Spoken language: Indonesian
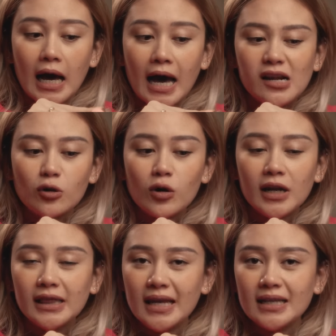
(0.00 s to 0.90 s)
kan
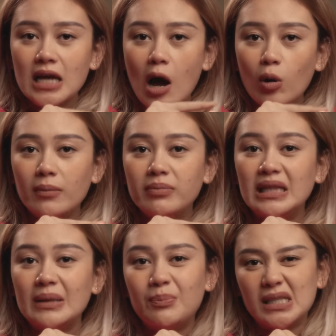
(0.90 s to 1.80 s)
kulitnya jauh
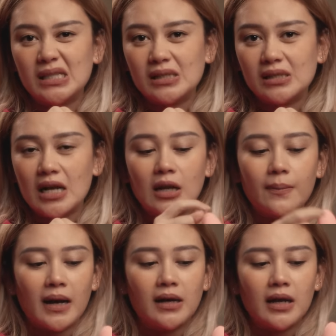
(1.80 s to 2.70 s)
lebih tipis
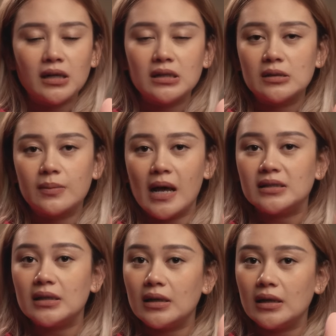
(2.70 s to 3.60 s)
daripada yang di sebelah
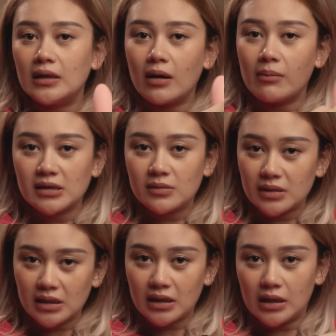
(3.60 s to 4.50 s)
sini yang masih
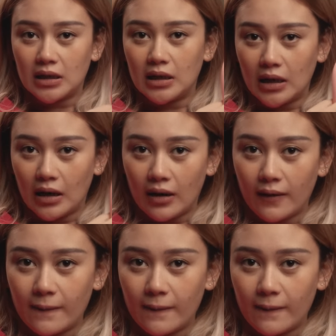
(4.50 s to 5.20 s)
bisa digini-giniin.